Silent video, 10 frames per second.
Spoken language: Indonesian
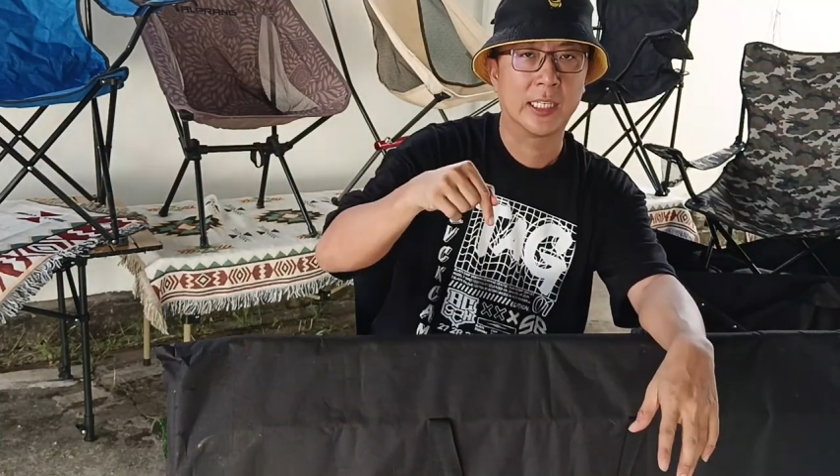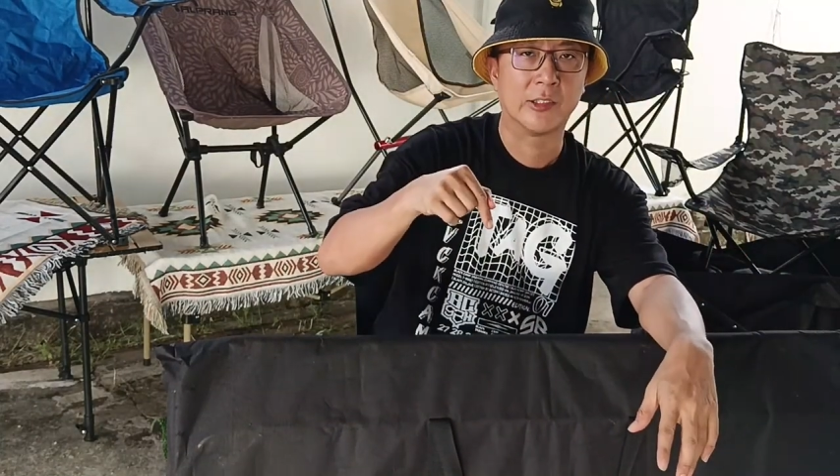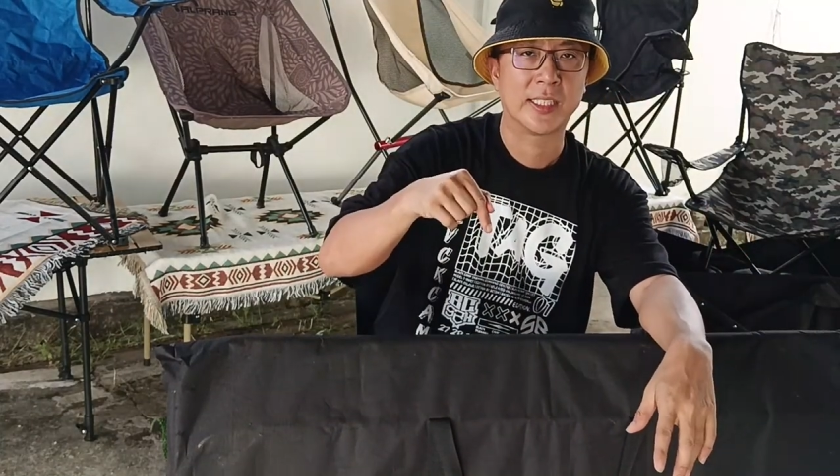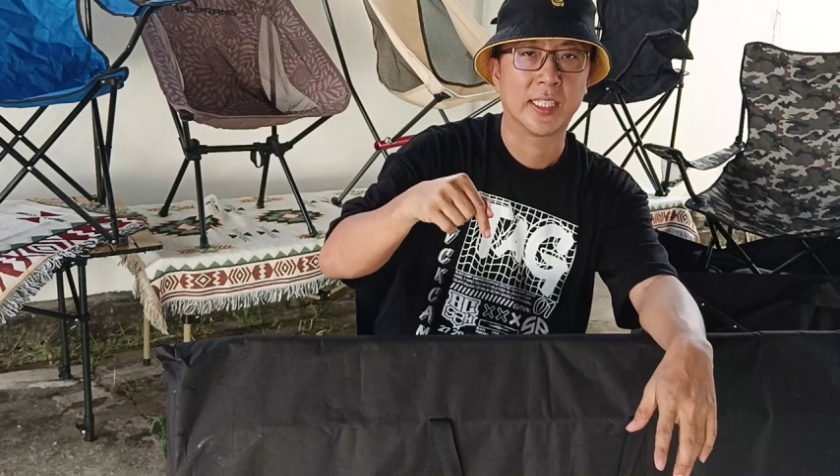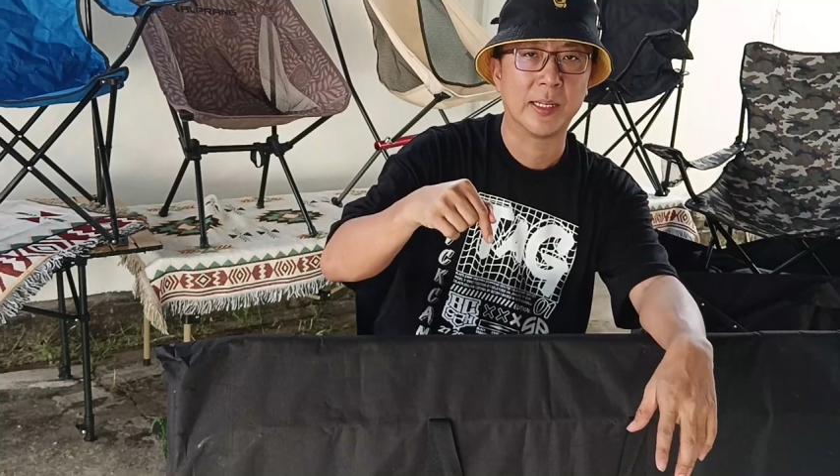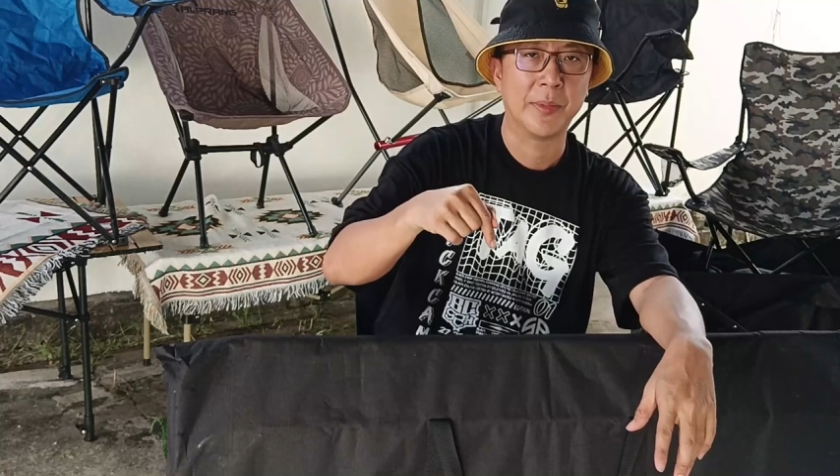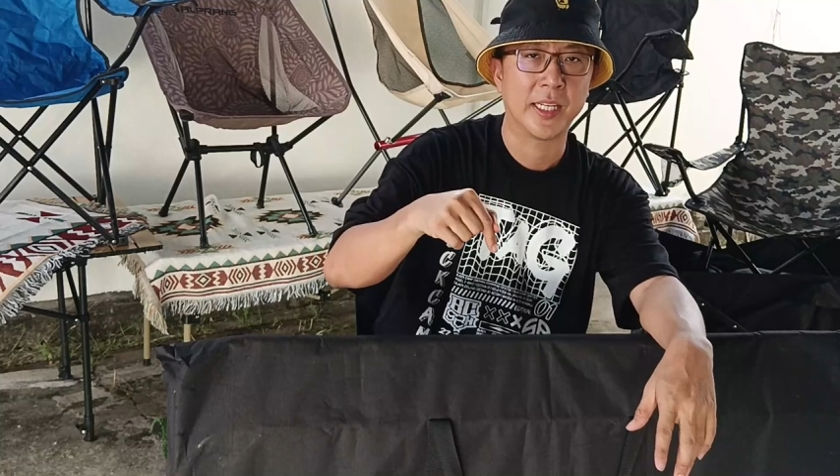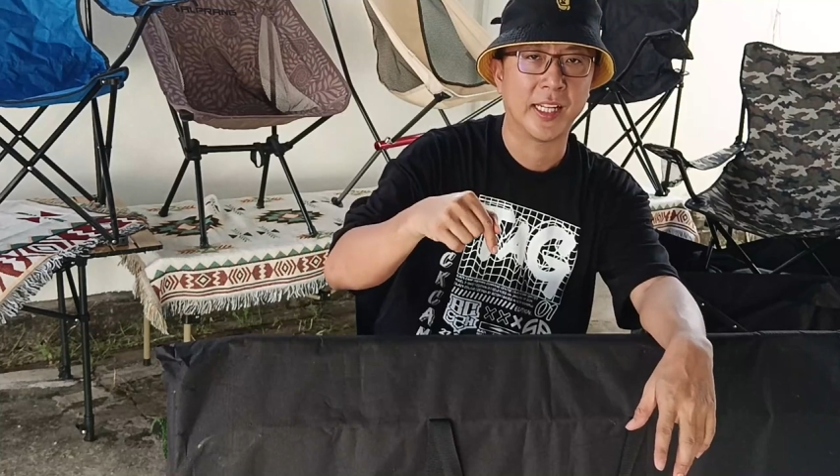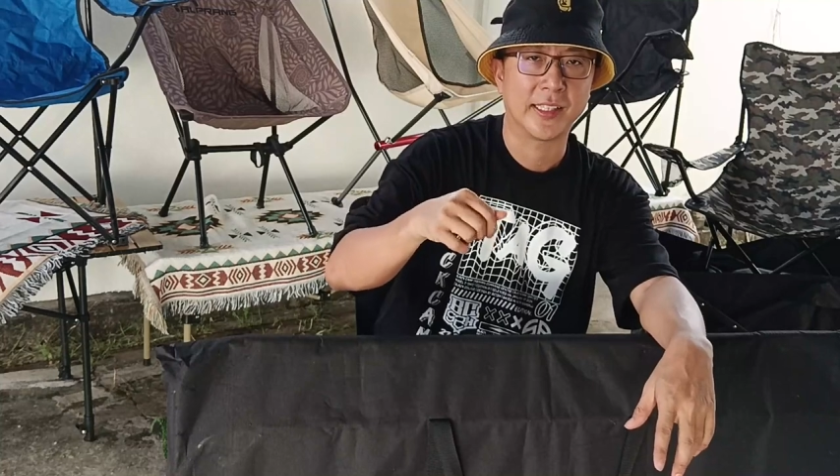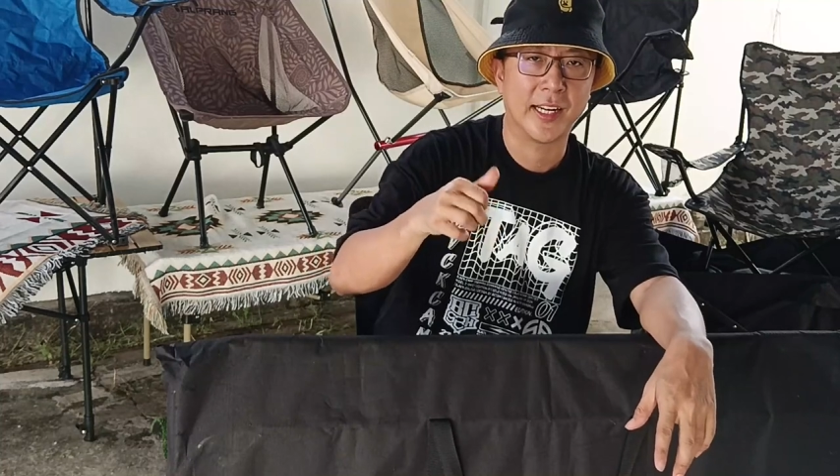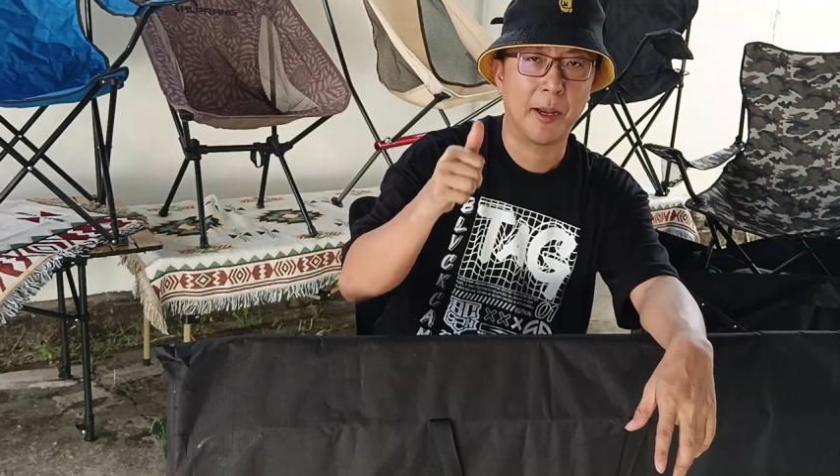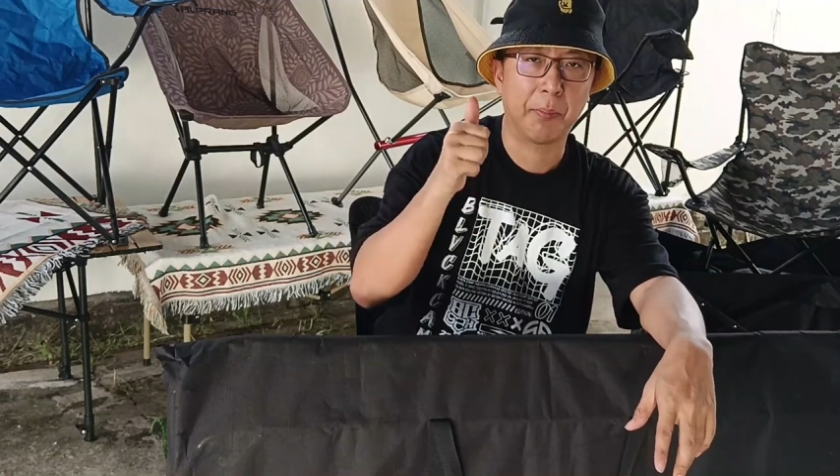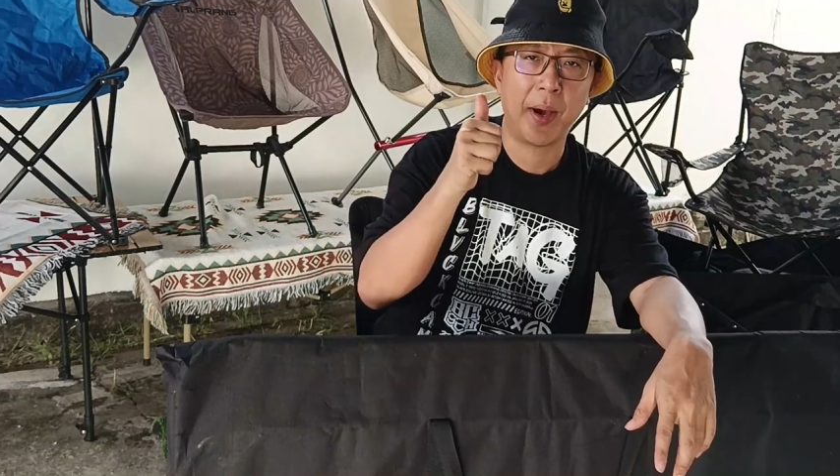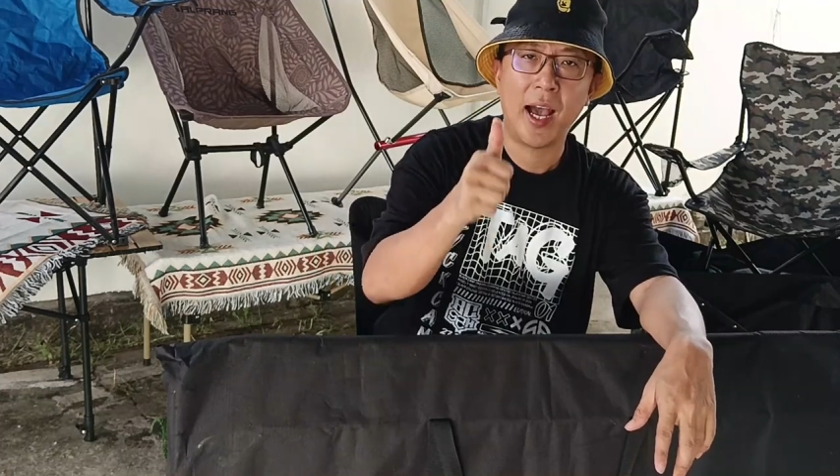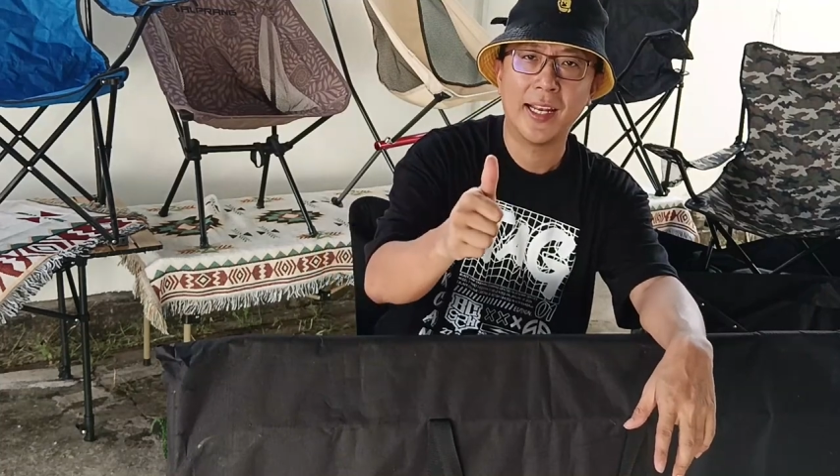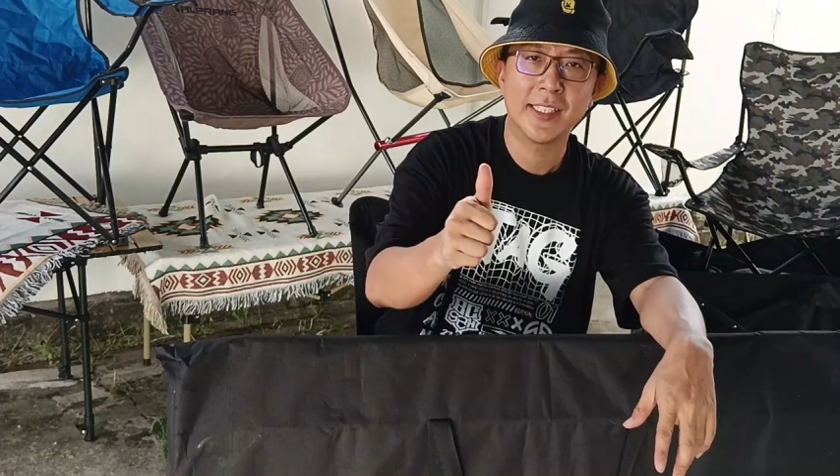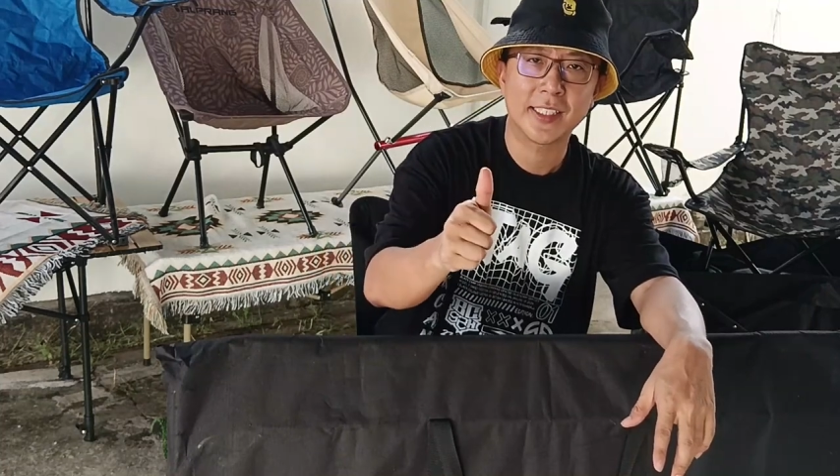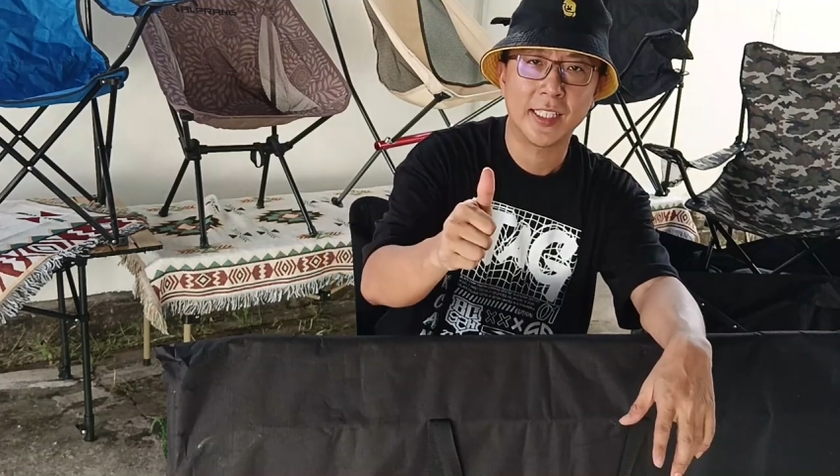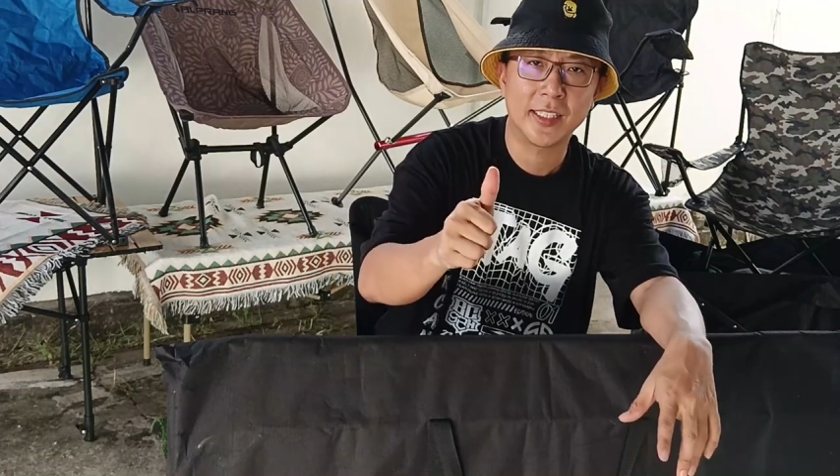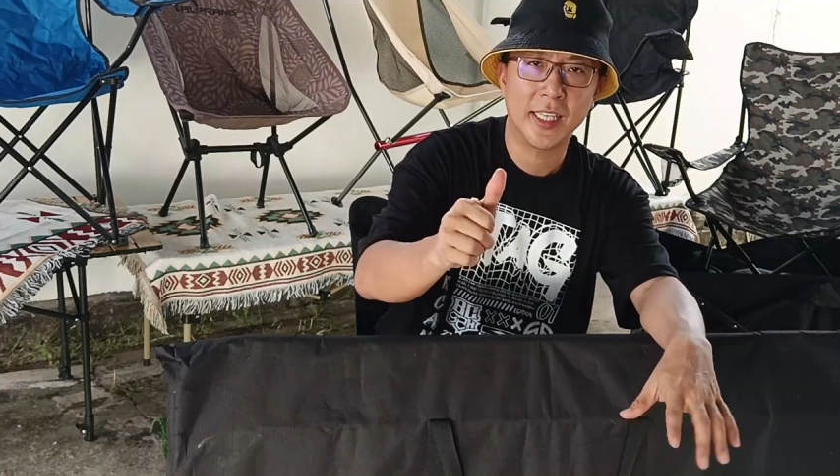kerusi kemit antara yang paling
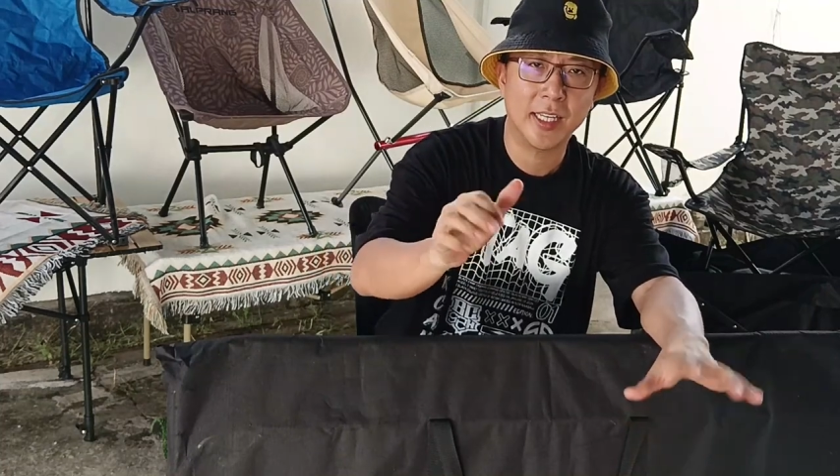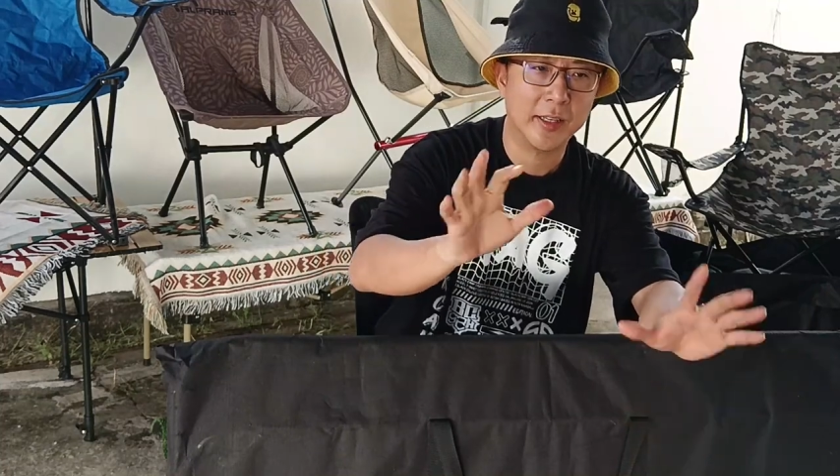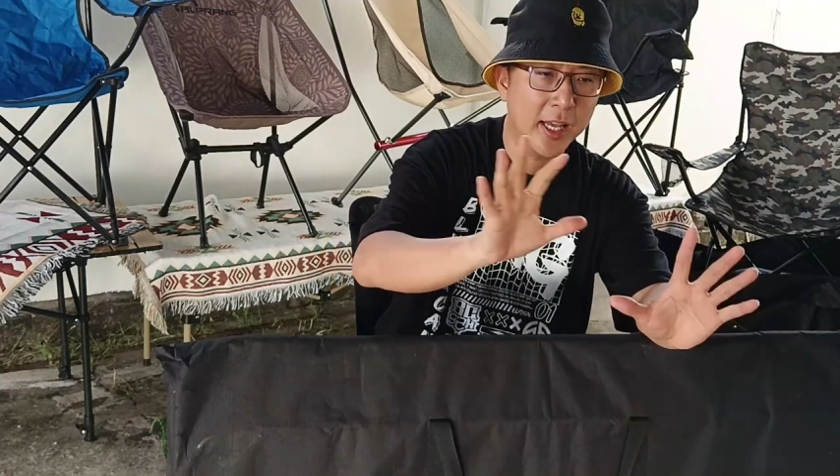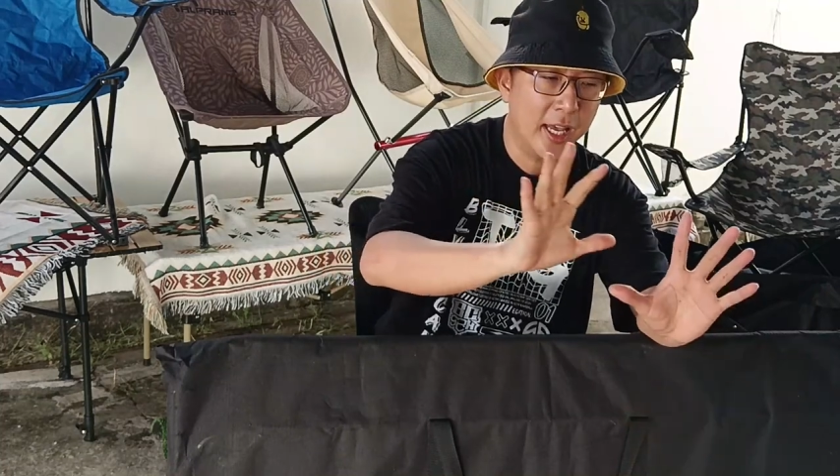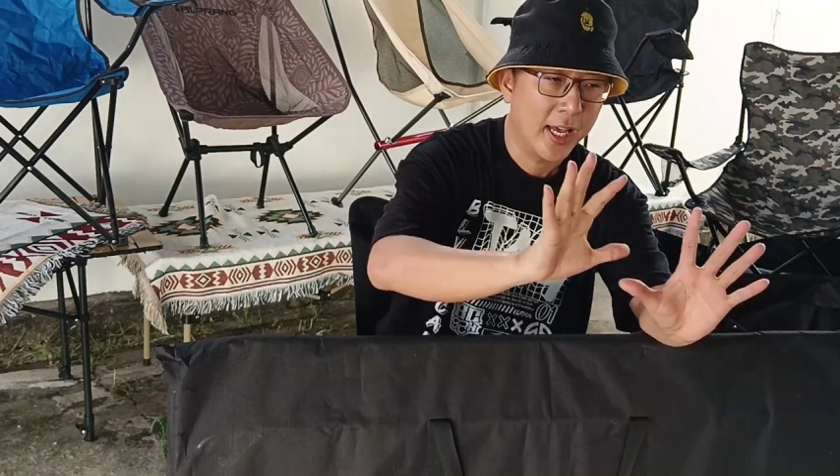cantik